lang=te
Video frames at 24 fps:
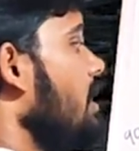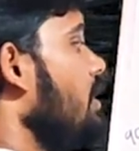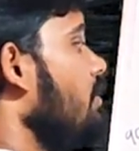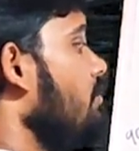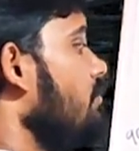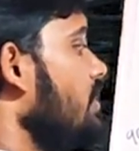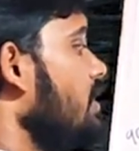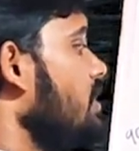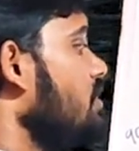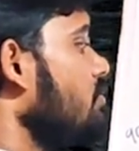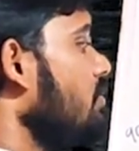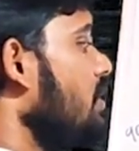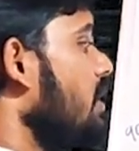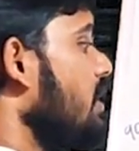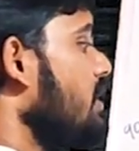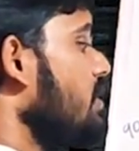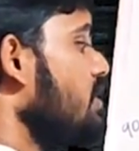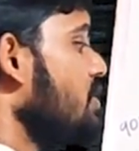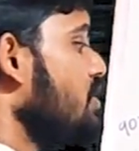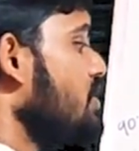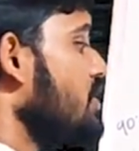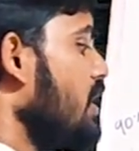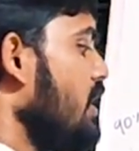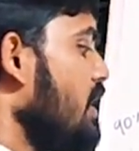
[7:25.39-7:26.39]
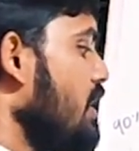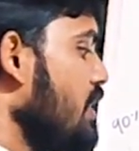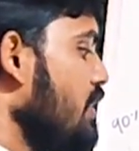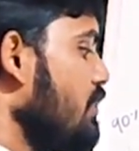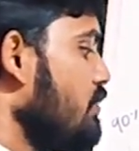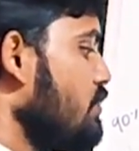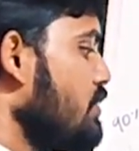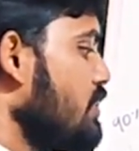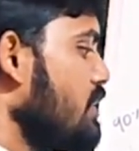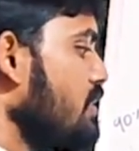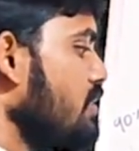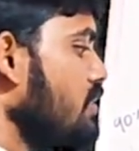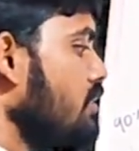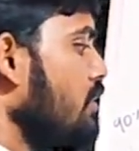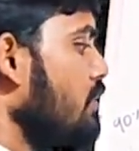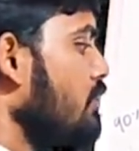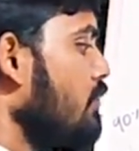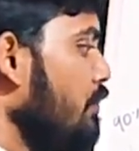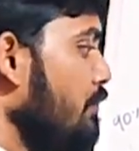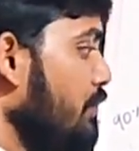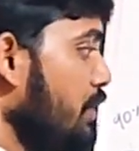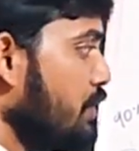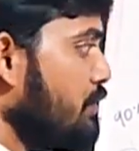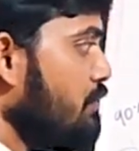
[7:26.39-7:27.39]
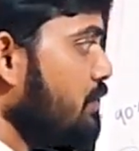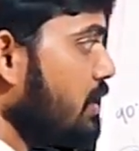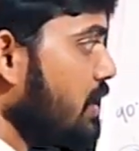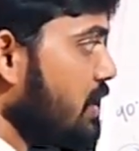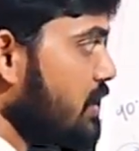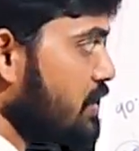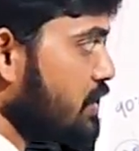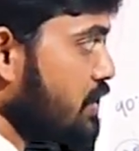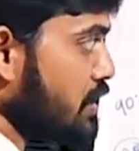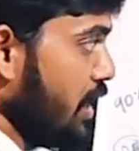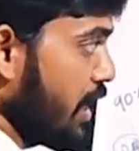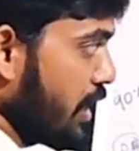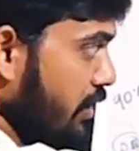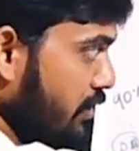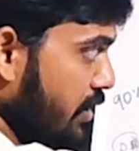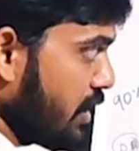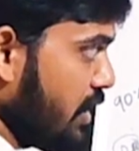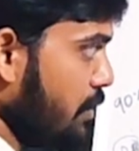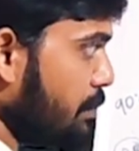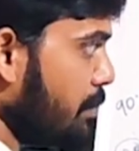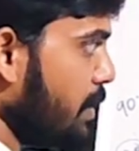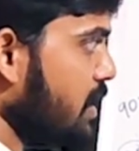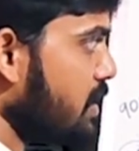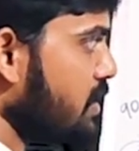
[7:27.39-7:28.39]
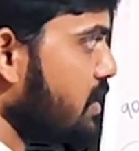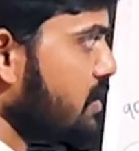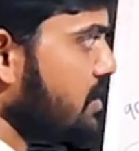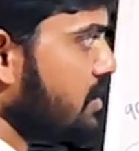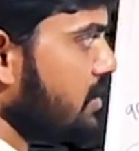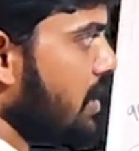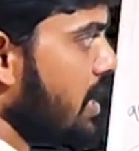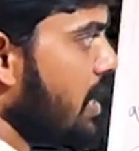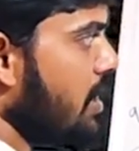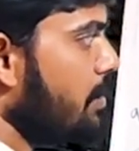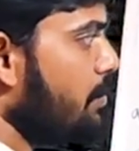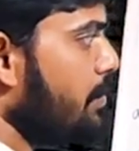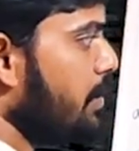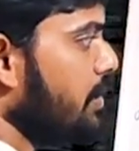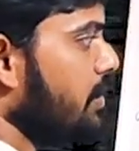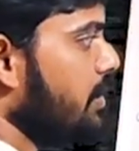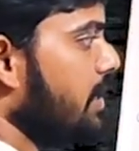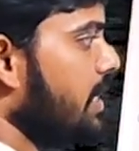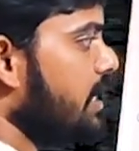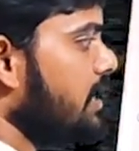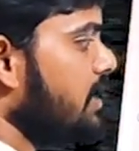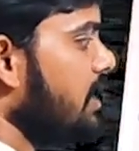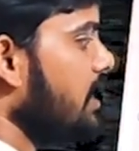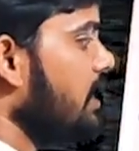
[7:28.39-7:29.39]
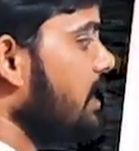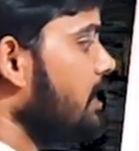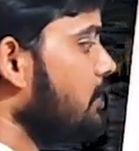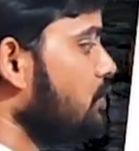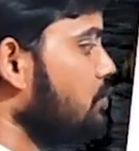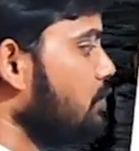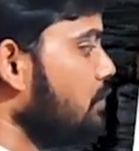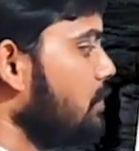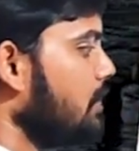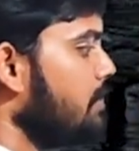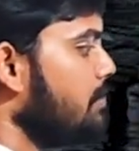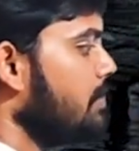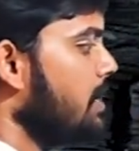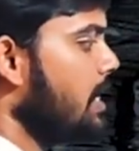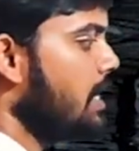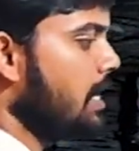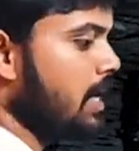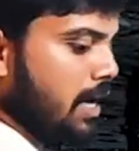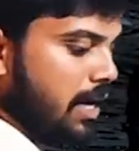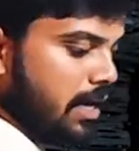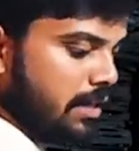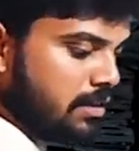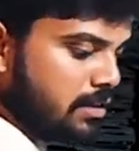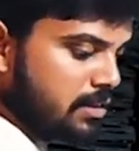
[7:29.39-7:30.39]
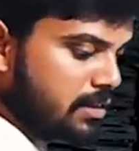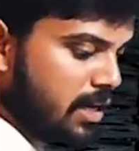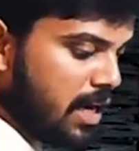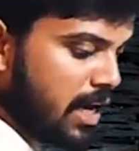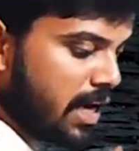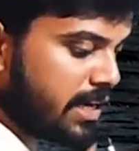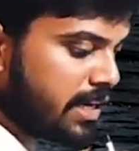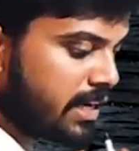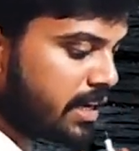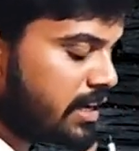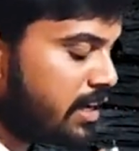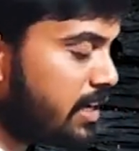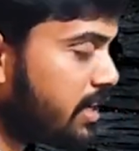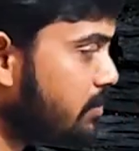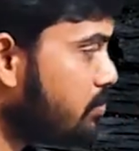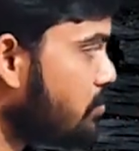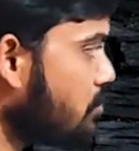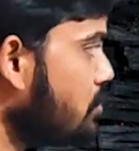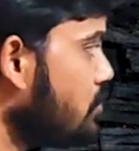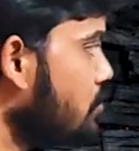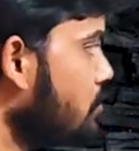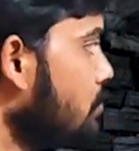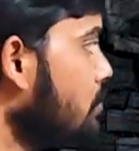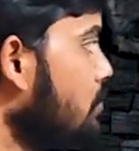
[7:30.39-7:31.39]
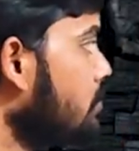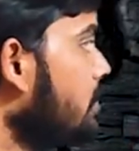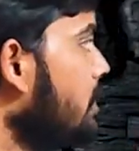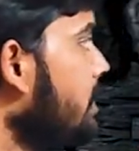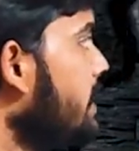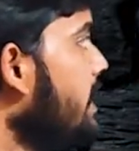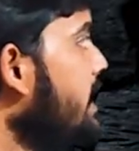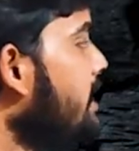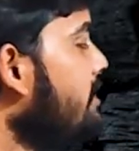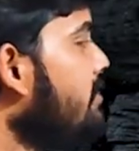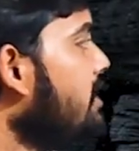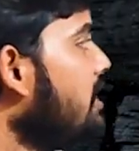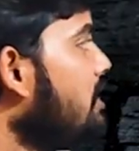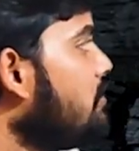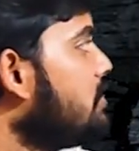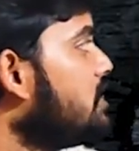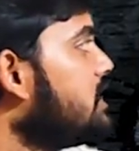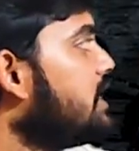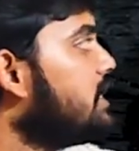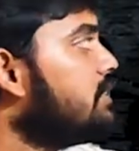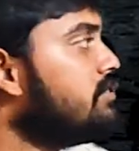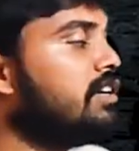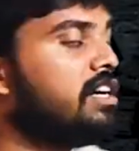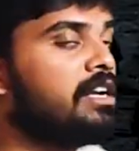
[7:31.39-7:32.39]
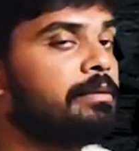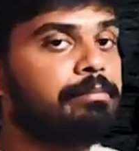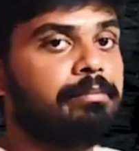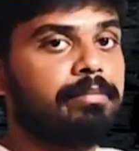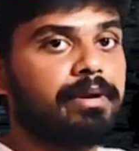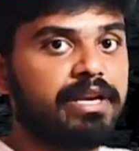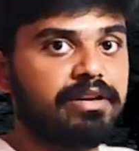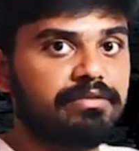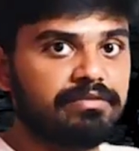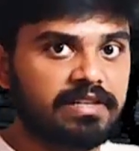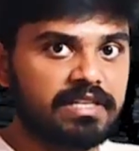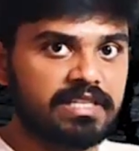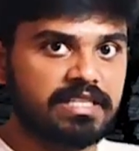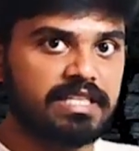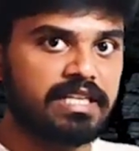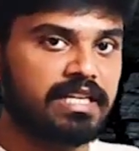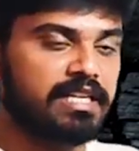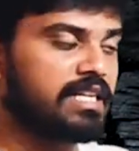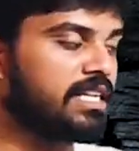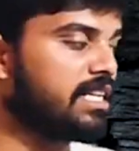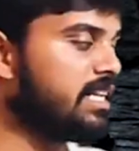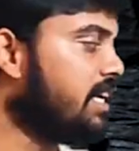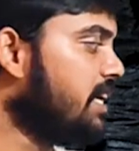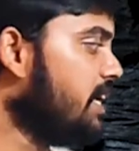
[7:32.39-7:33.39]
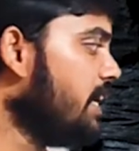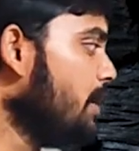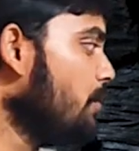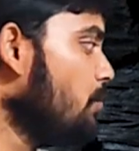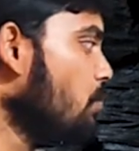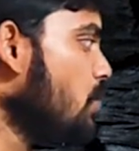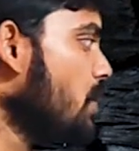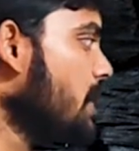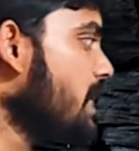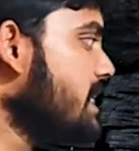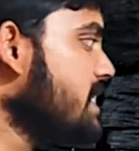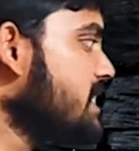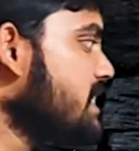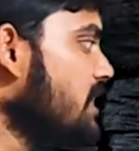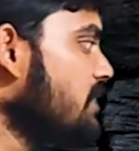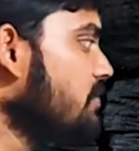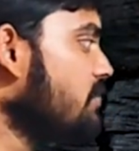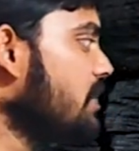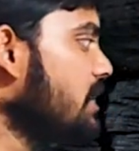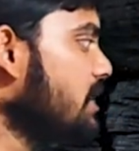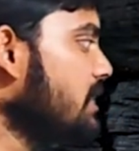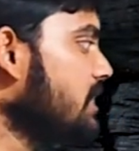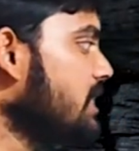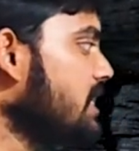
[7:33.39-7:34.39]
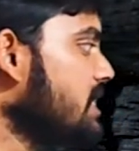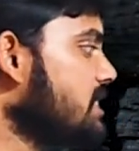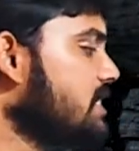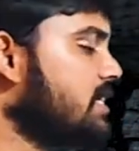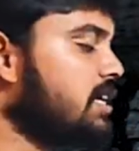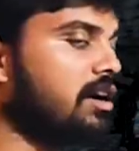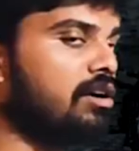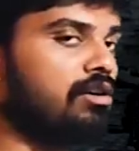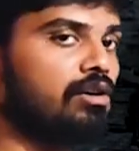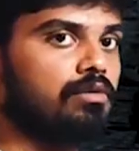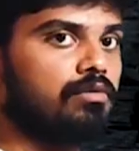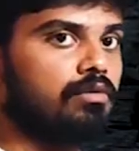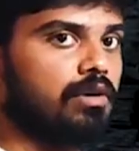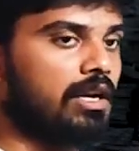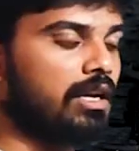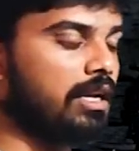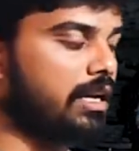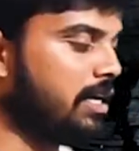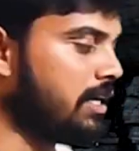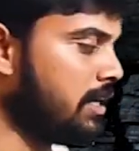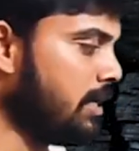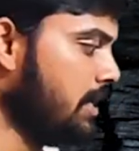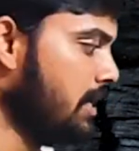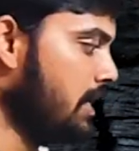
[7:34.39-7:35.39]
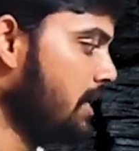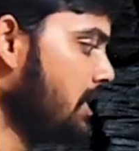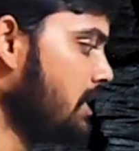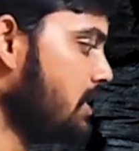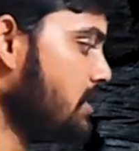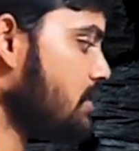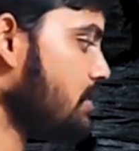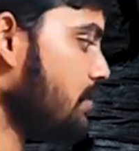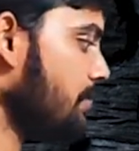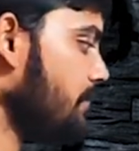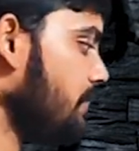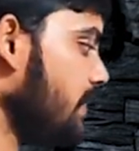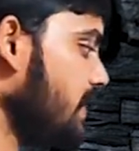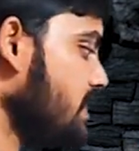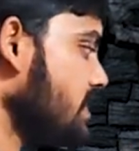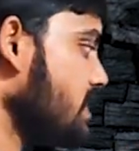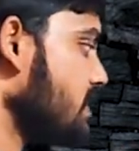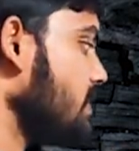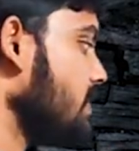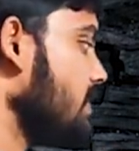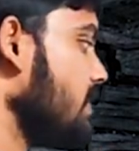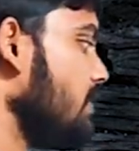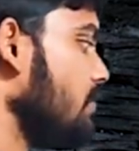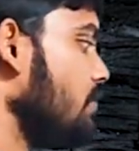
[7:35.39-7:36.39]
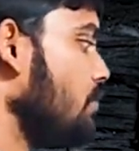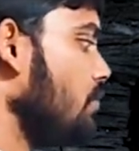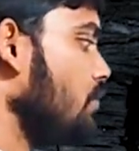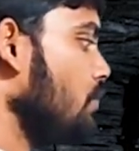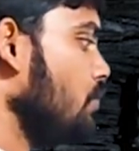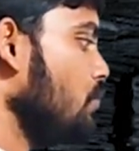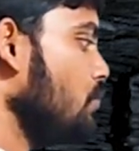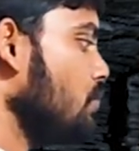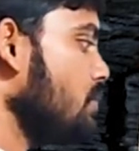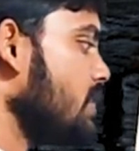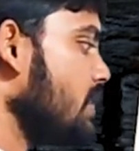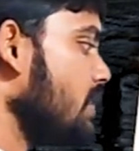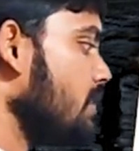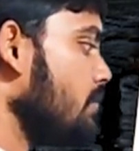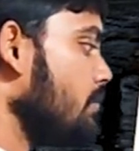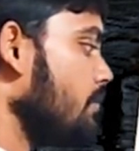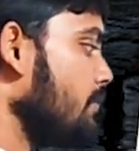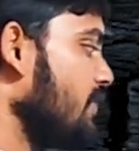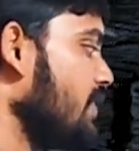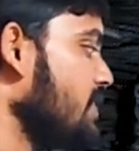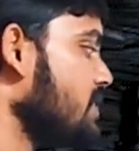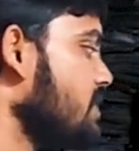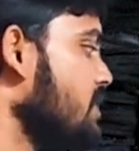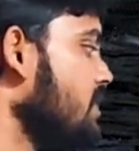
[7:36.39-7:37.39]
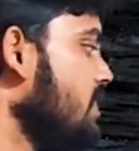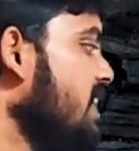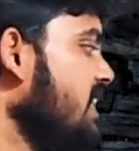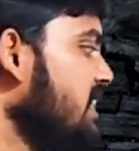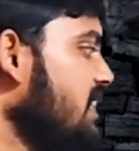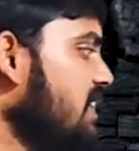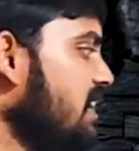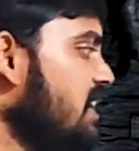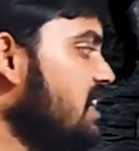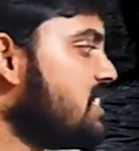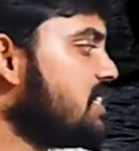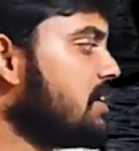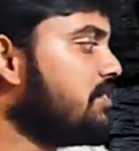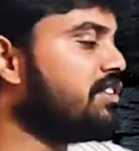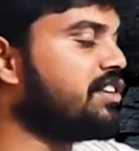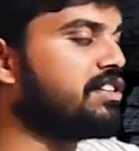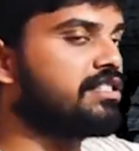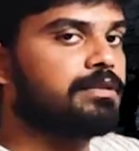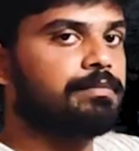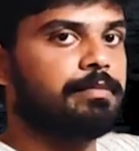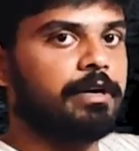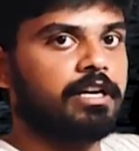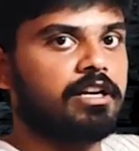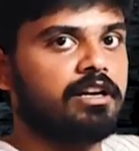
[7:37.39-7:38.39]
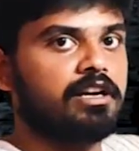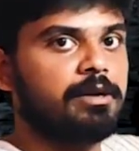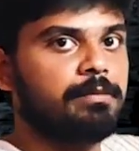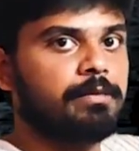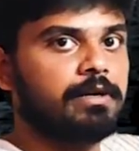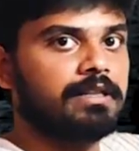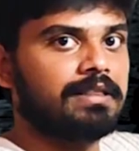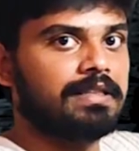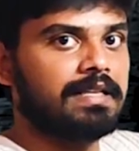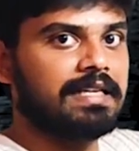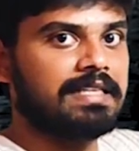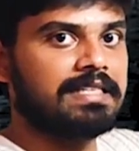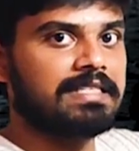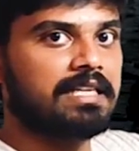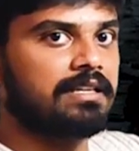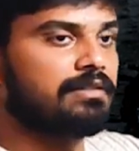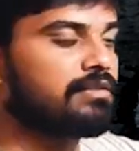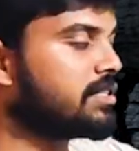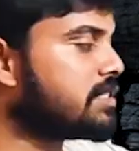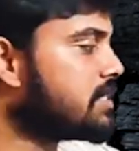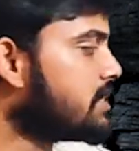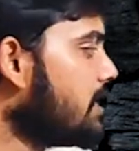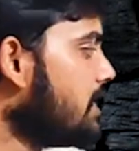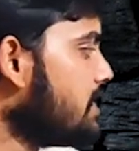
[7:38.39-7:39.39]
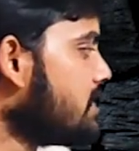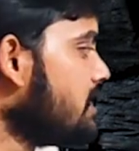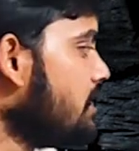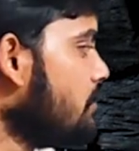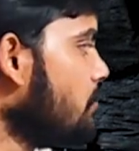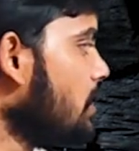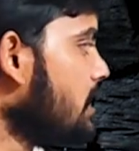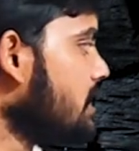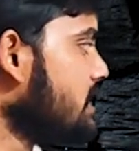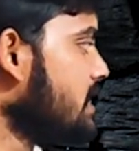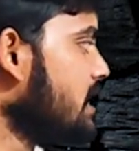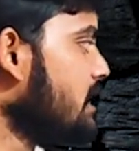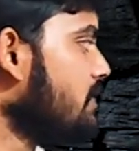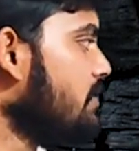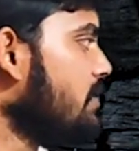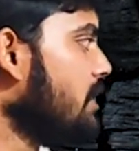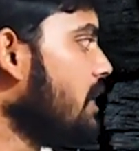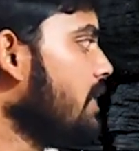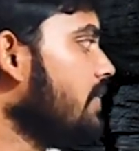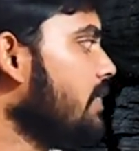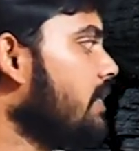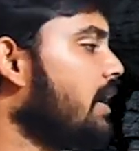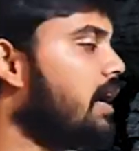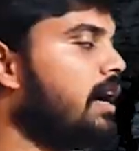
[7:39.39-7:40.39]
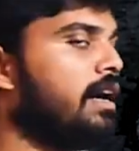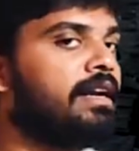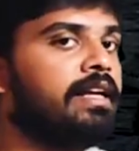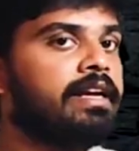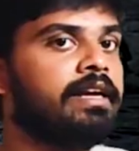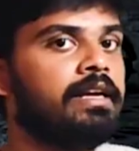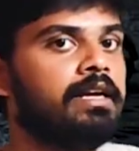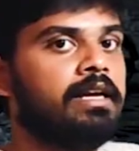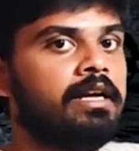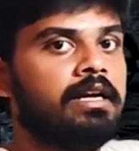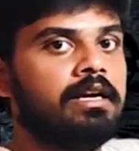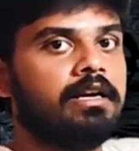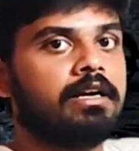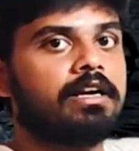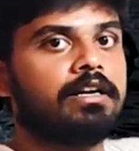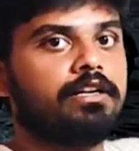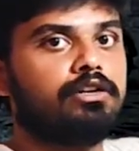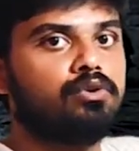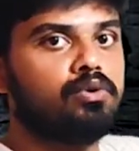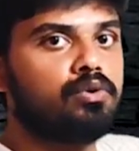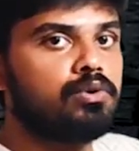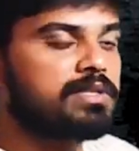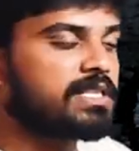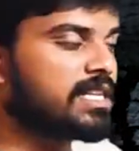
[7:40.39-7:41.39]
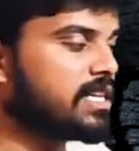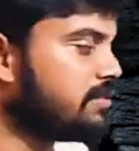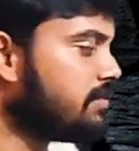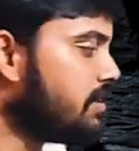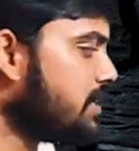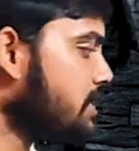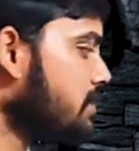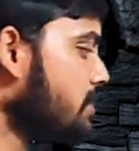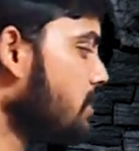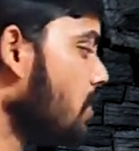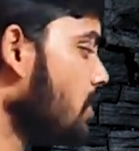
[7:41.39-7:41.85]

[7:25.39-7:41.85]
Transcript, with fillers: ఈ విర్చువలైజేషన్ అనేది యూజ్ చేసుకున్న వాళ్ళు విర్చువలైజేషన్ ఏ విధంగా పనిచేస్తుంది అనేది ఇప్పుడు డీటెయిల్గా చూద్దాం అయితే దానికంటే ముందు దీనివల్ల వచ్చేటువంటి బెనిఫిట్స్ ఏంటి అని అంటే ఒకే సర్వర్కి తీసుకురావడం వలన సో ఫస్ట్ టూ సర్వర్ ఫస్ట్ నేను త్రీ సర్వర్స్ పెట్టాను ఇప్పుడు త్రీ సర్వర్స్ కాస్త ఒక సర్వర్ అయింది అంటే ఇక్కడ టూ సర్వర్స్